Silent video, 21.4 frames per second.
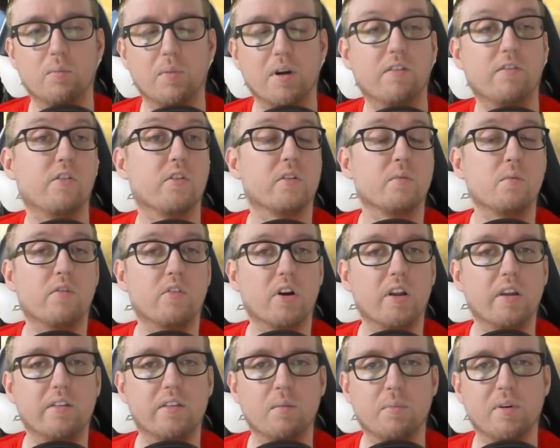bah forcément,
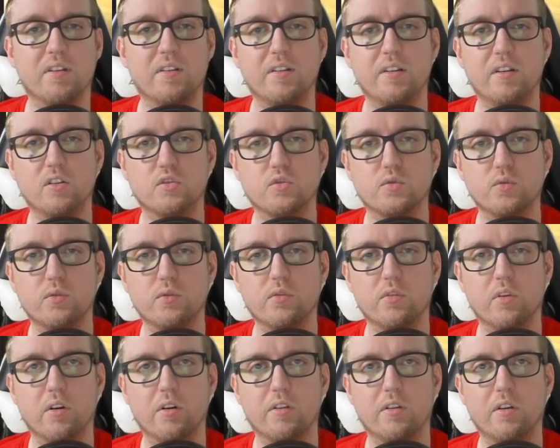voilà, il s'est passé des
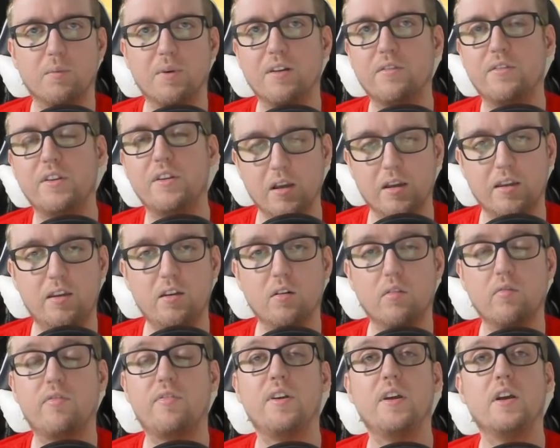choses euh, dans ma vie
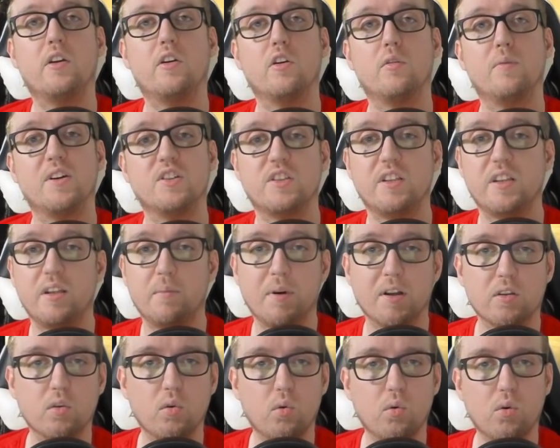qui ont fait que bah, je n'étais pas trop